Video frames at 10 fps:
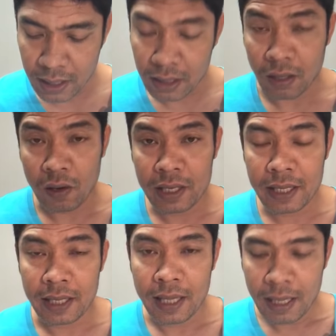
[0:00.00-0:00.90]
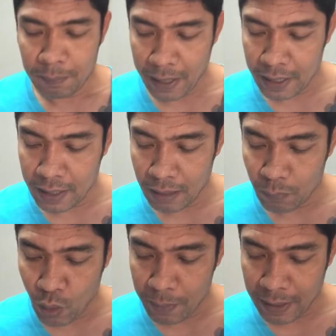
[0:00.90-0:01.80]
เกินร้อยนี่เป็นนัก
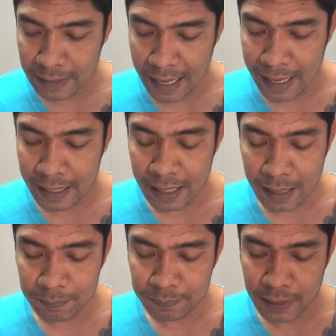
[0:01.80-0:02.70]
มวยมาแทนนะครับ